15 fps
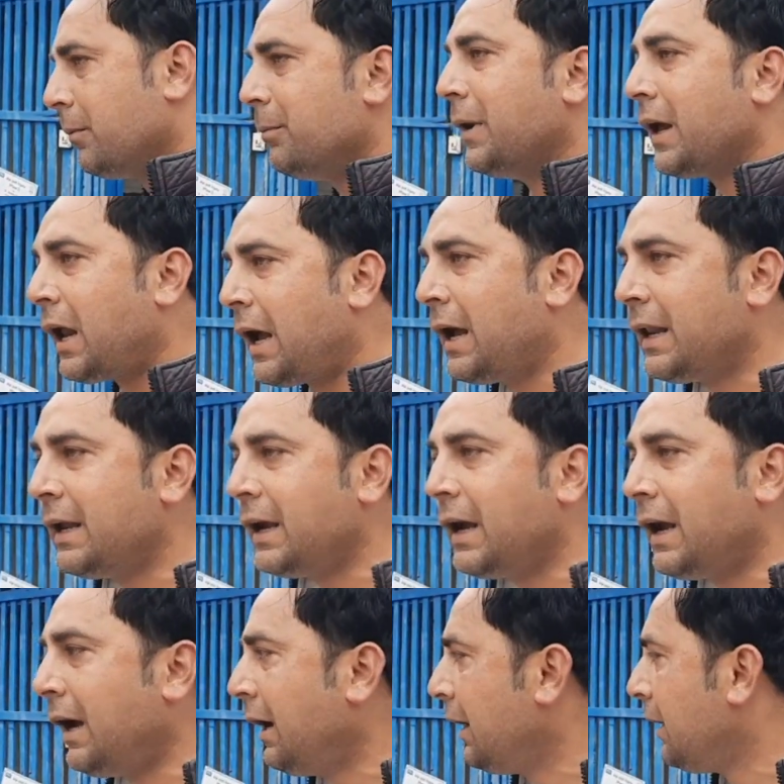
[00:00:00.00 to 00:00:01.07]
मेरा एरिया
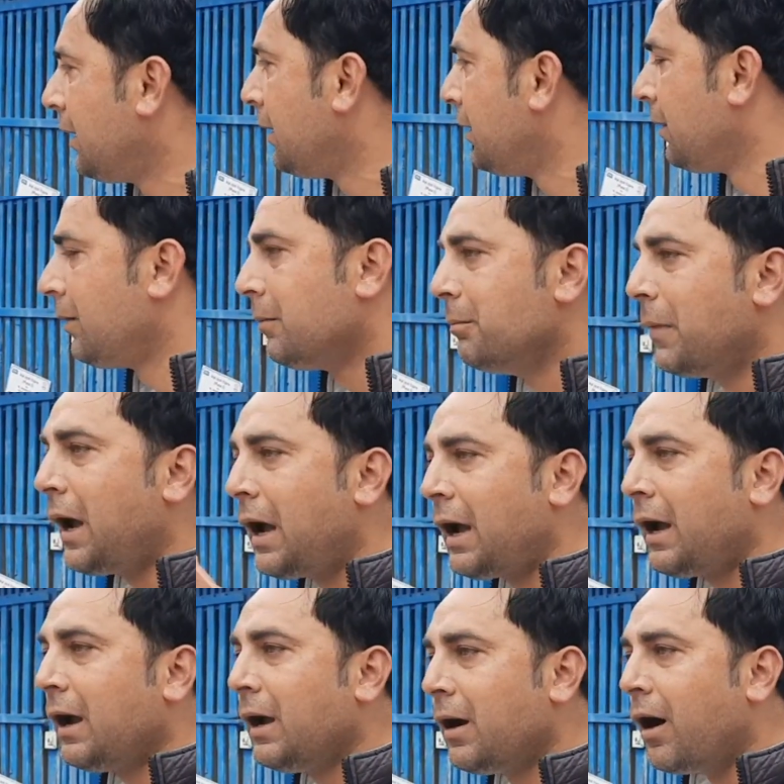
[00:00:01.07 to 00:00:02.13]
है
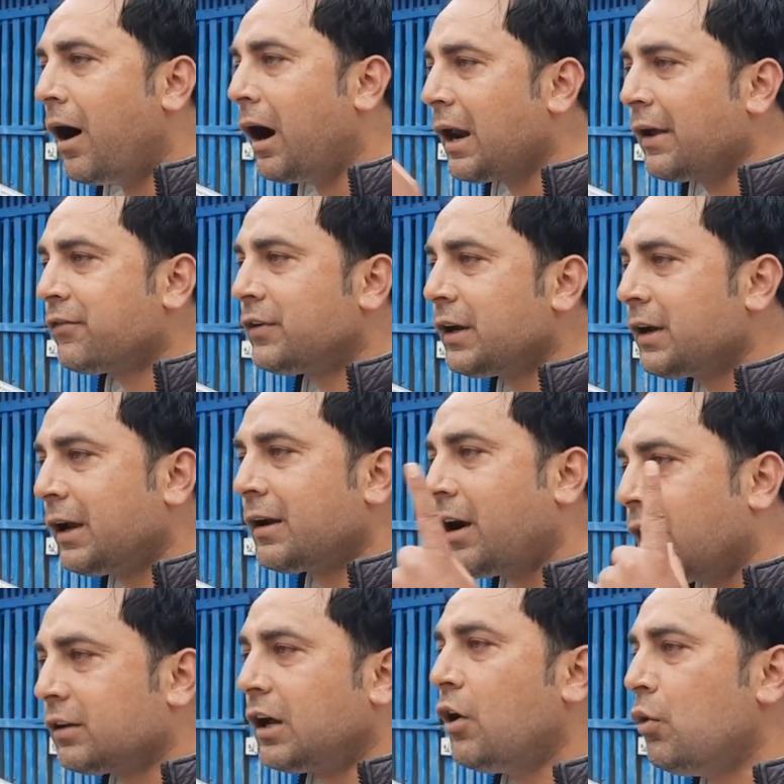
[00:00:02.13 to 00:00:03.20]
मैं हॉनेस्टी के
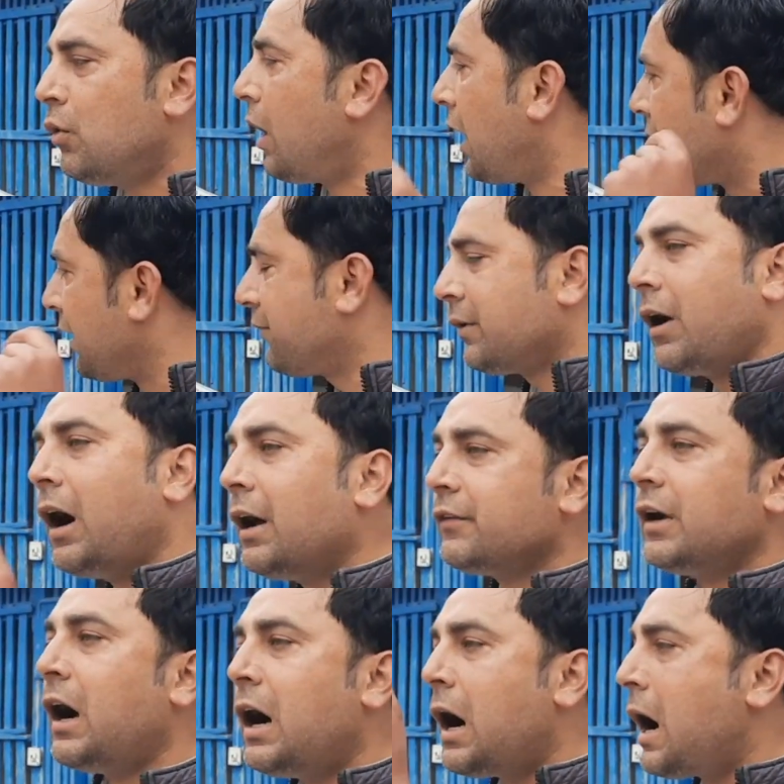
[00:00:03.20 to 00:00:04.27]
खाता हूँ हॉनेस्टी हाँ
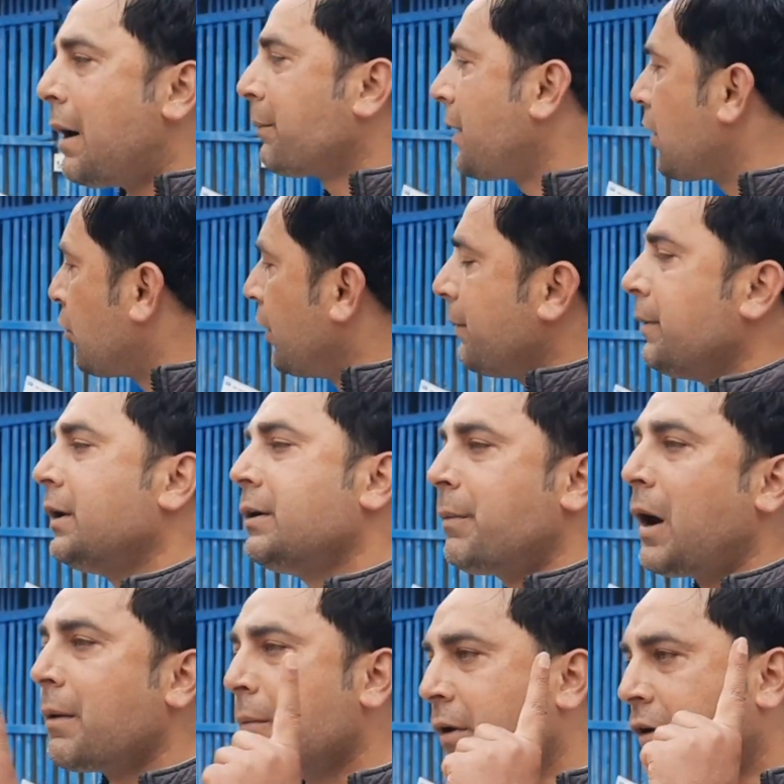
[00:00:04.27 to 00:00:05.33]
जहाँ आपका कोई भी
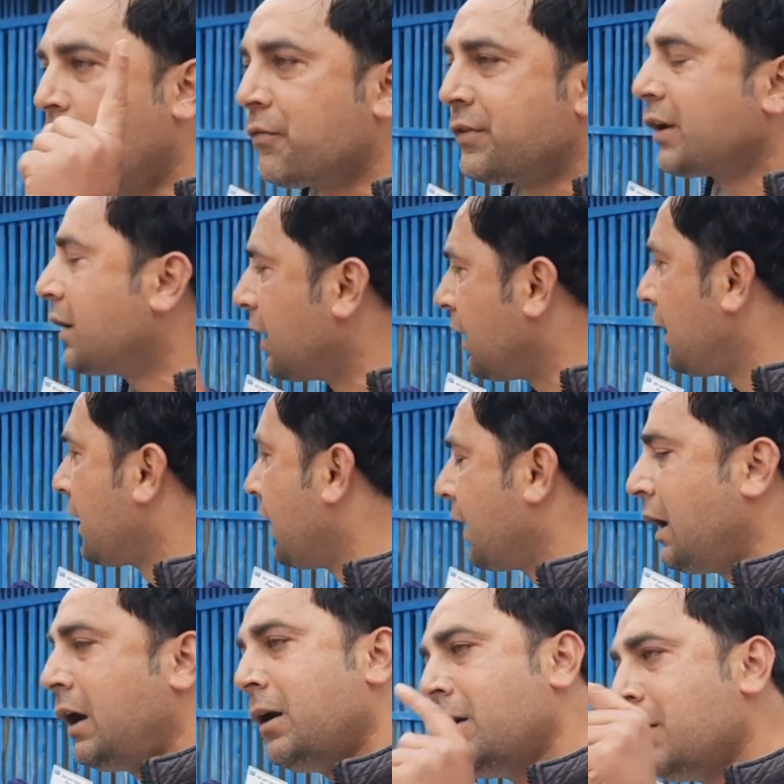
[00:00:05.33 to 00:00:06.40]
डिपार्टमेंट का ऑफिसर गलत
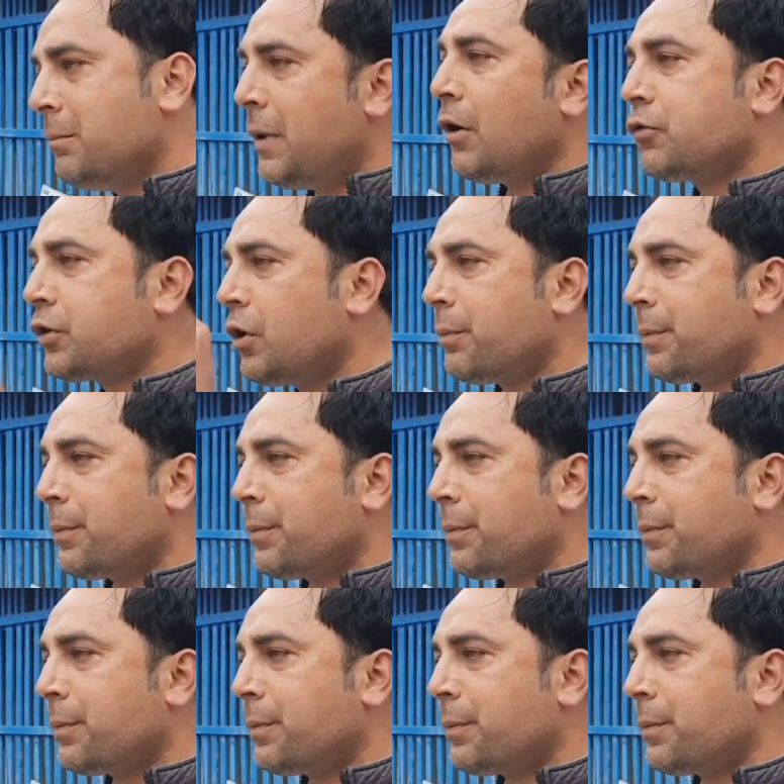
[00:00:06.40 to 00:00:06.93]
लगेगा मैं उसके